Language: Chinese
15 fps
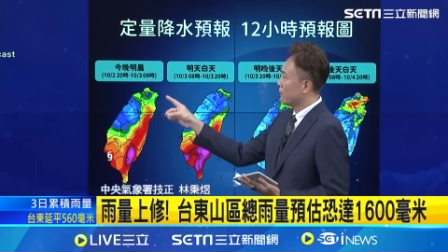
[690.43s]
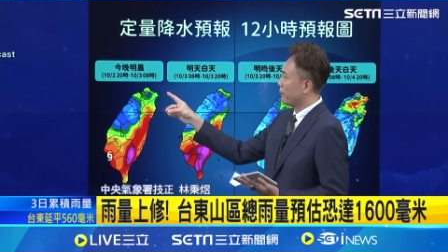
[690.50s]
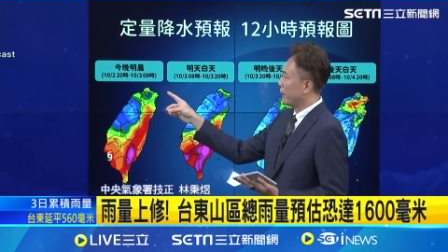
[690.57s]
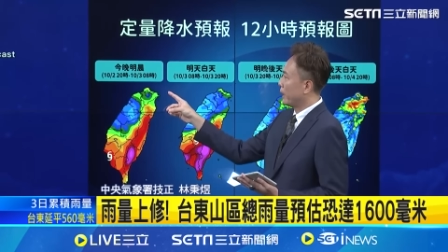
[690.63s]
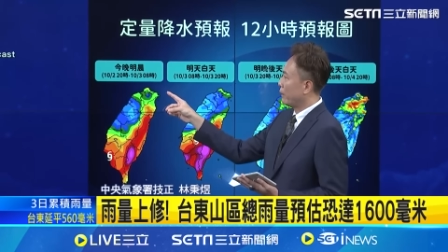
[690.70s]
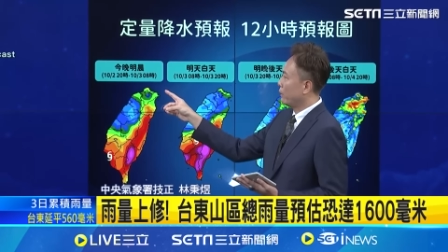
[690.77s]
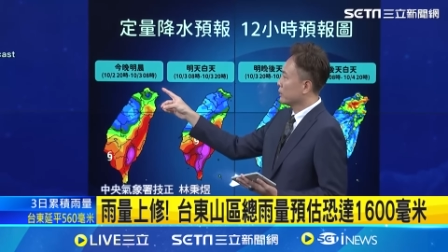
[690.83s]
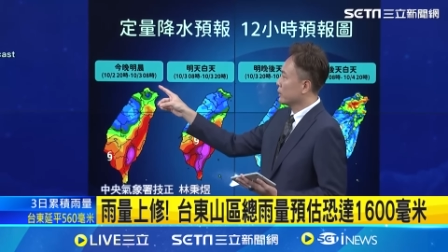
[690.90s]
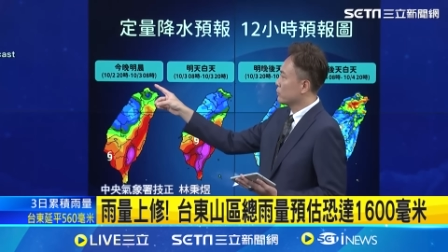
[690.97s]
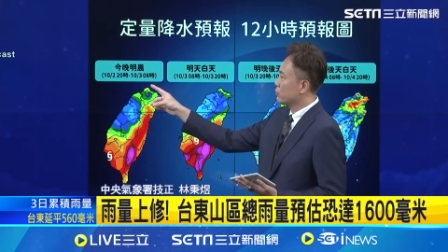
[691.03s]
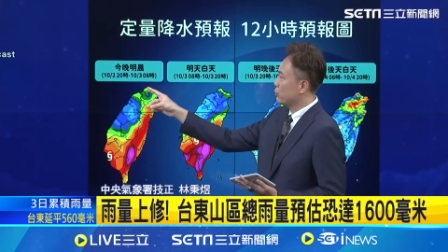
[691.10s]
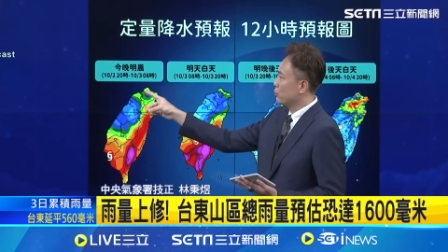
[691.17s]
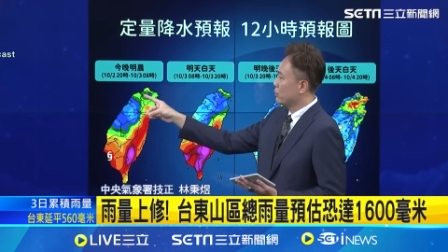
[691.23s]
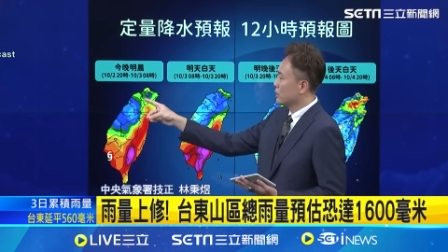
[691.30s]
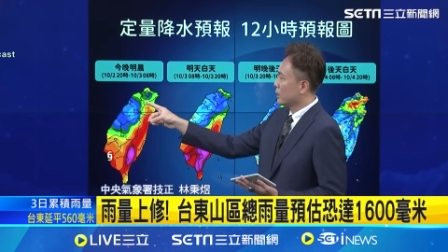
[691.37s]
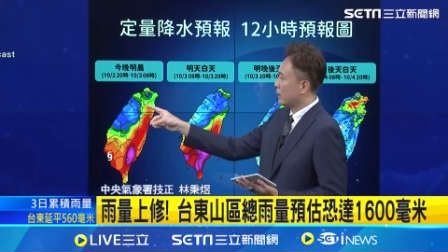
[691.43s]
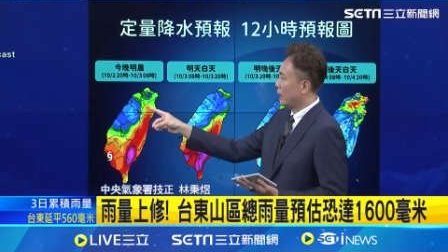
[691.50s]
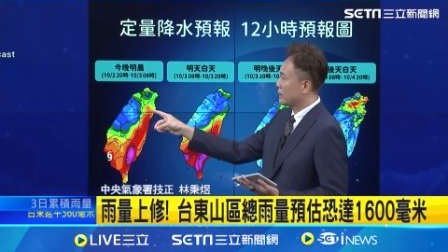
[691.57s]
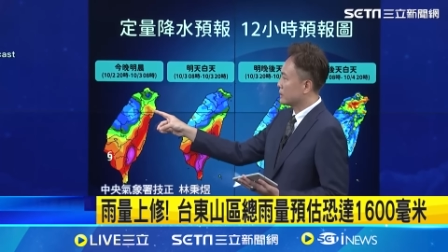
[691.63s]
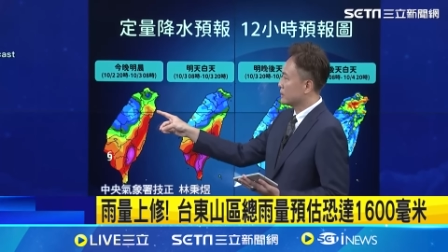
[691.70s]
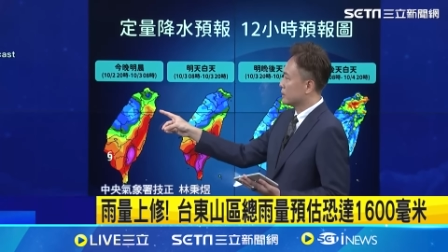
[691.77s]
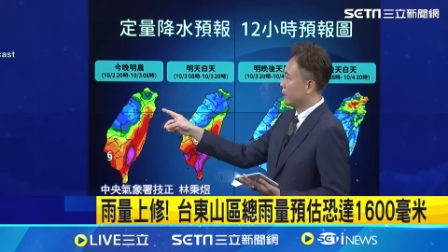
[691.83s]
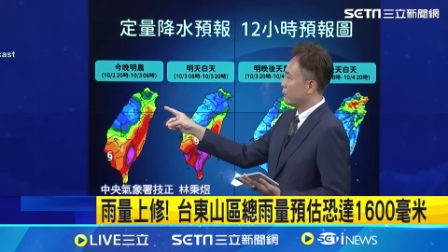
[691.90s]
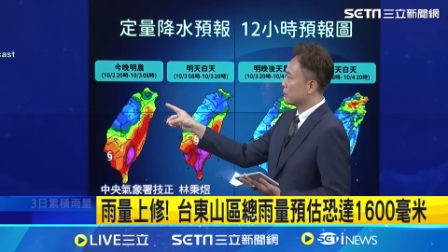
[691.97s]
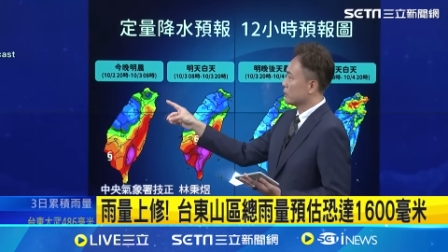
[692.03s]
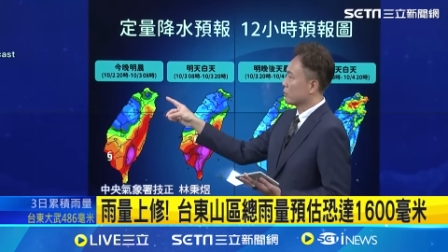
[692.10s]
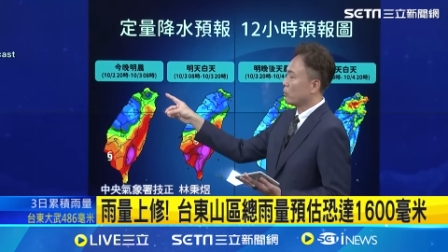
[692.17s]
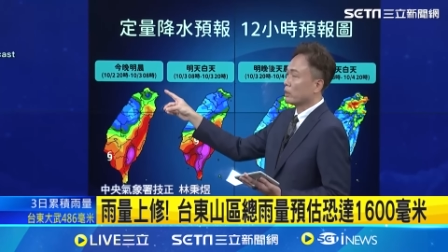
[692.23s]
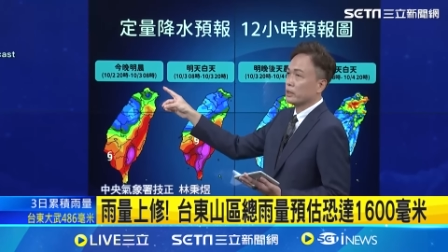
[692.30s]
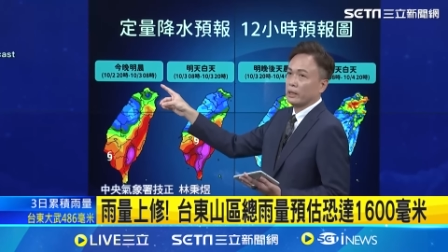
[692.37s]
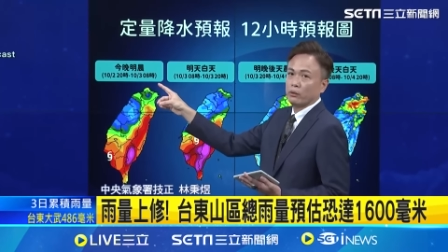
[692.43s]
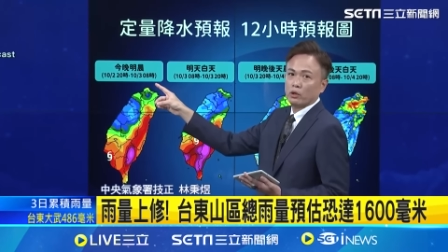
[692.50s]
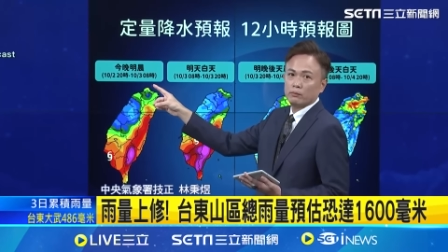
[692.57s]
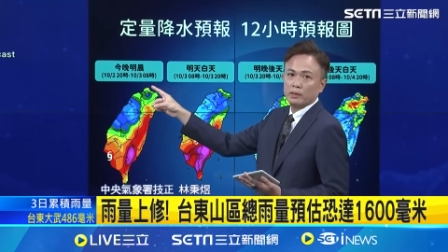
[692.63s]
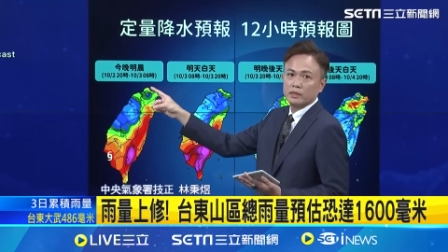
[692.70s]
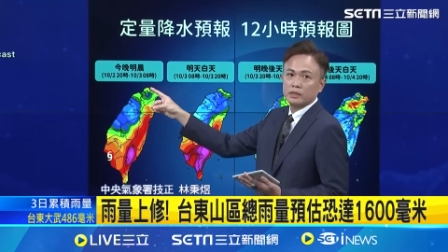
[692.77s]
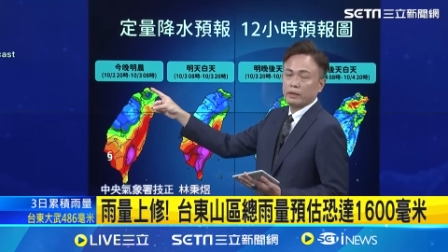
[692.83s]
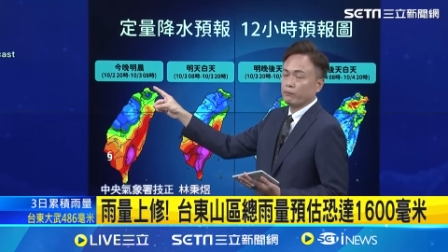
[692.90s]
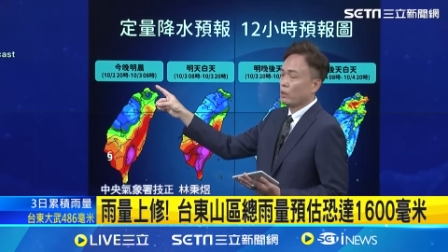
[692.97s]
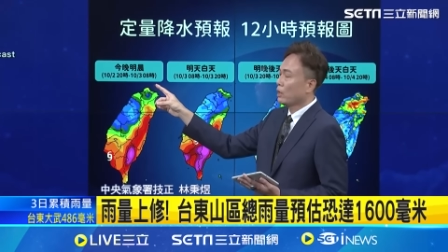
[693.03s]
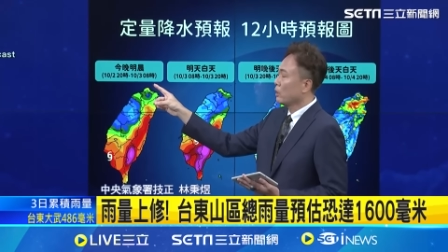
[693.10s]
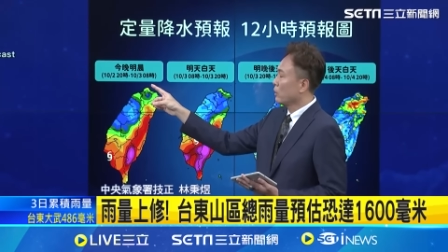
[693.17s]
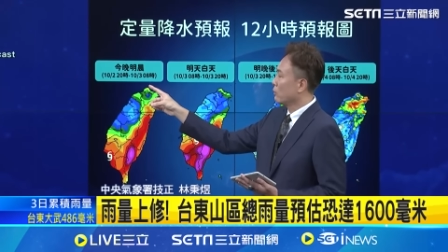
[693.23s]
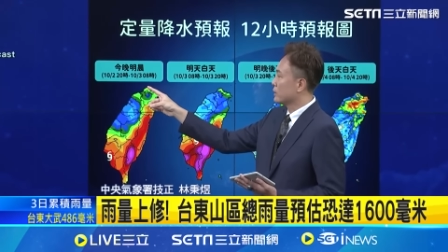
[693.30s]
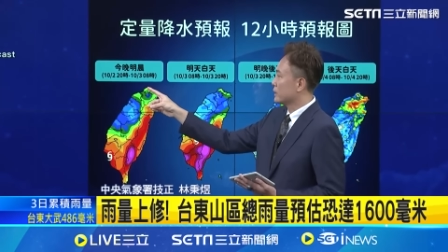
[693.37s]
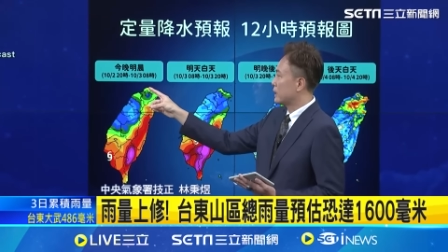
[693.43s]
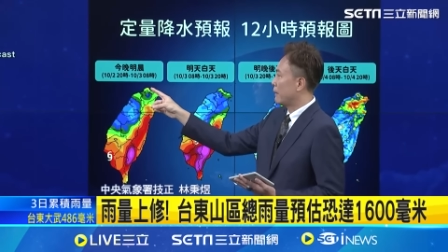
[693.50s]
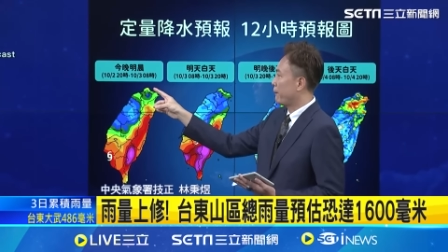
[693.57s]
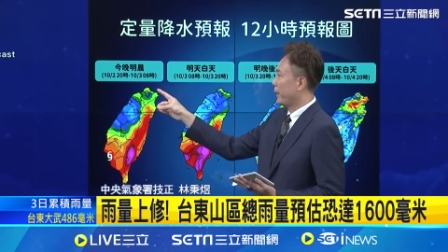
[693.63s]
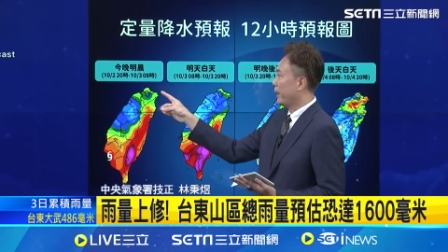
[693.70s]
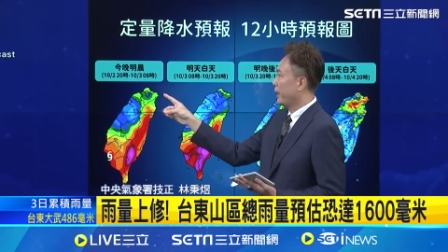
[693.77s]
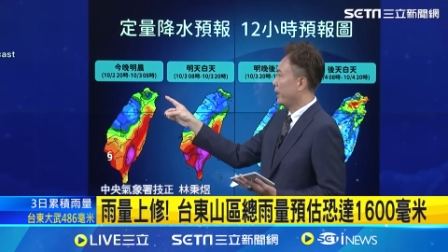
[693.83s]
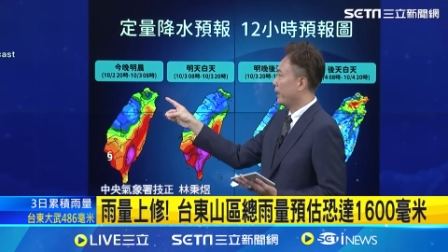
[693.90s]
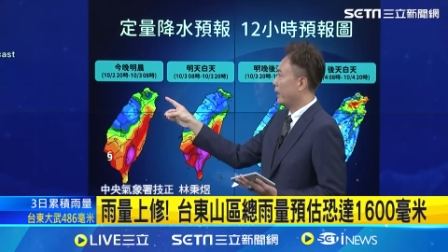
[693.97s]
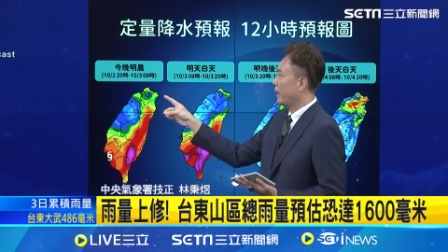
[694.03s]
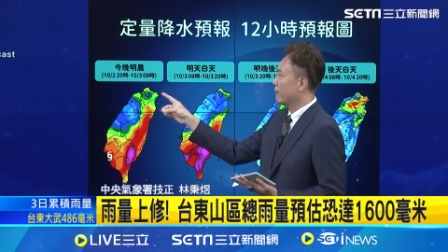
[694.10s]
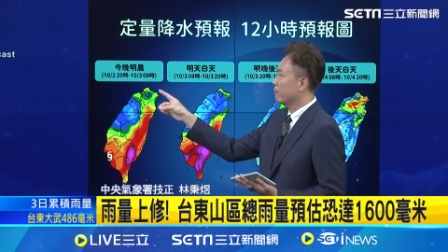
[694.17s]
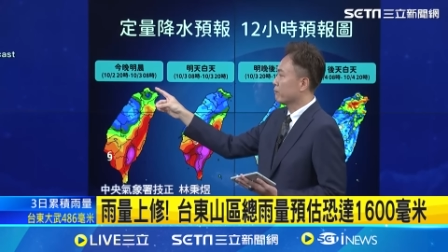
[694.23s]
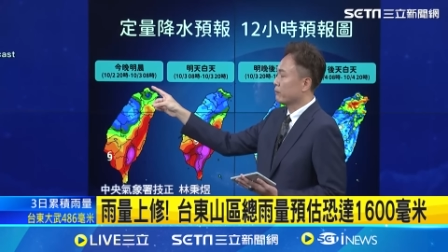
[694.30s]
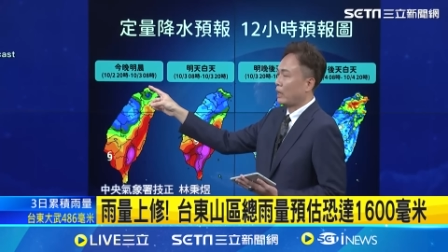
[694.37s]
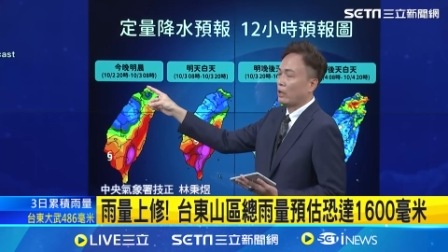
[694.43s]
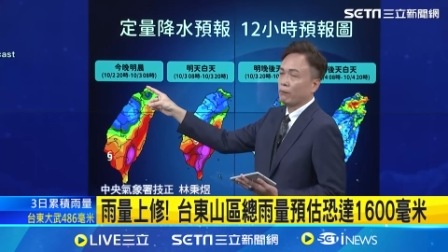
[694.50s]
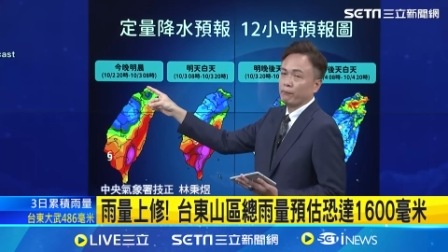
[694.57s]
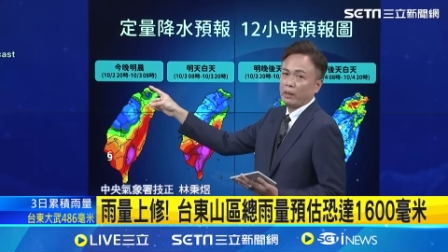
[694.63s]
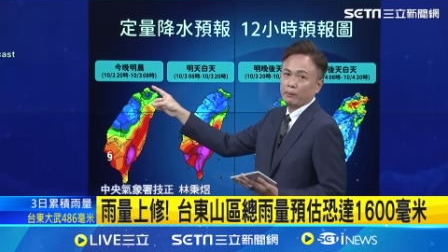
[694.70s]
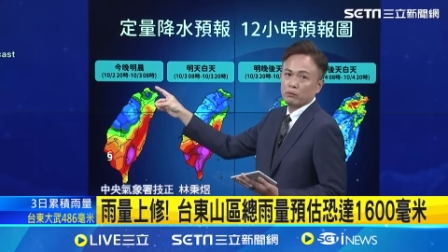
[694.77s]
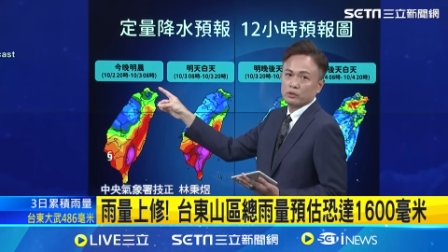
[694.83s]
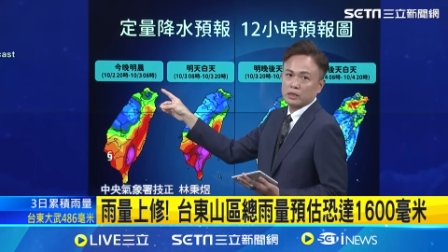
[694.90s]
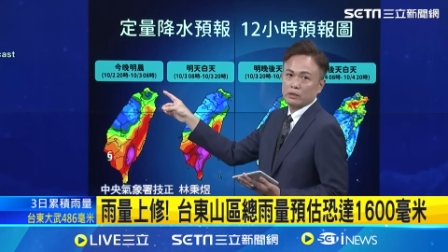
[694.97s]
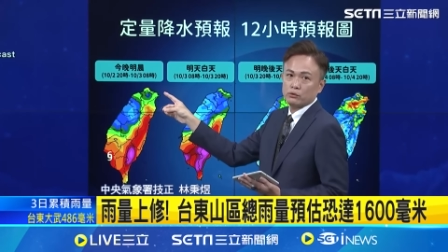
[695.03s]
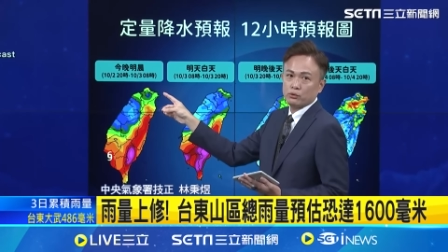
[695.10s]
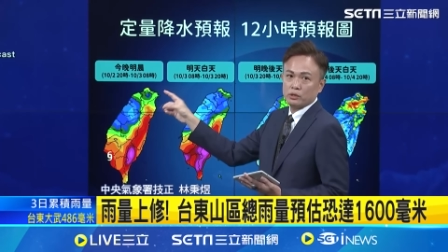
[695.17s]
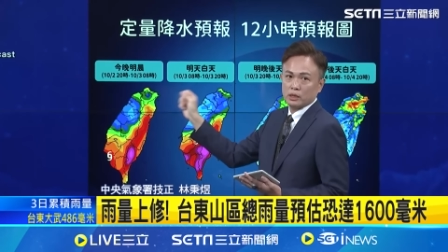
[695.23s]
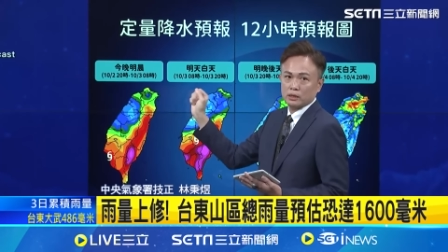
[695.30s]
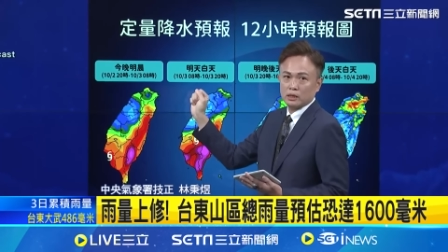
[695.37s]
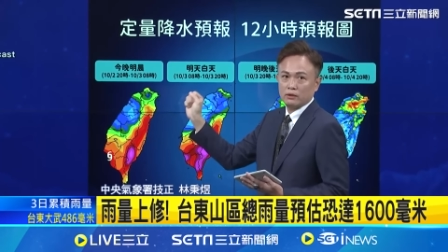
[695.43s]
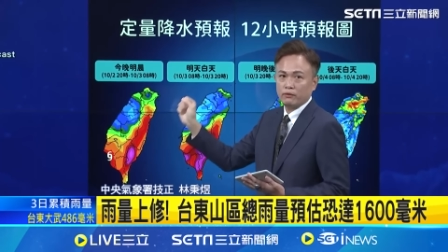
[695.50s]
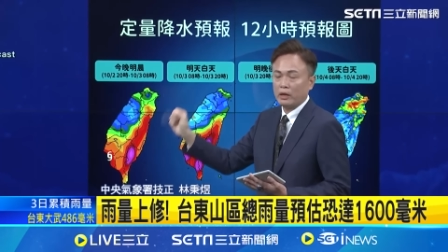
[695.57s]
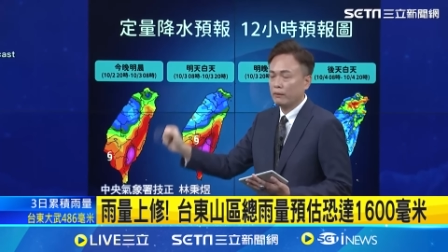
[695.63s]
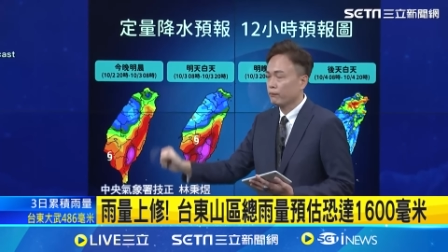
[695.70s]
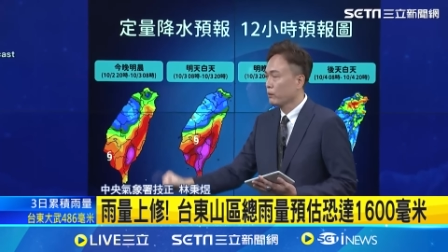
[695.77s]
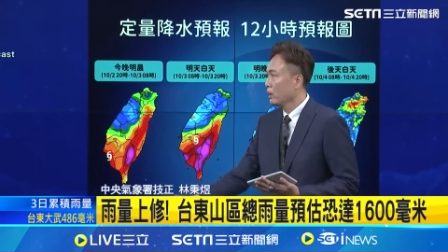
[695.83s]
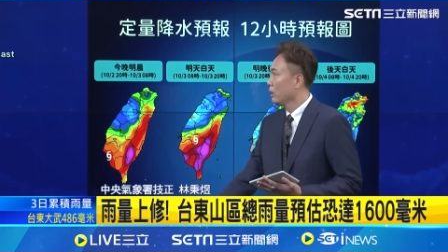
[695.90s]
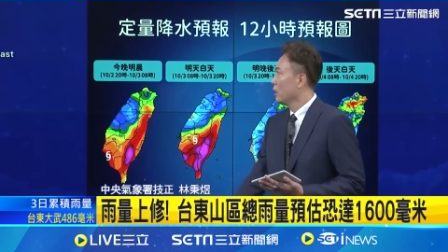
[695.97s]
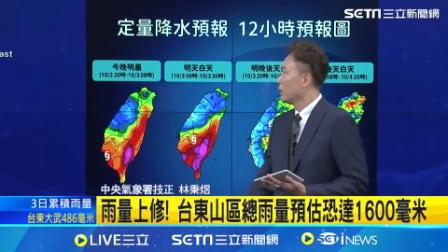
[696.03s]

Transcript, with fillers: 北台湾地区开始下雨的情况也会明显，尤其在北海岸还有北部山区这个地方。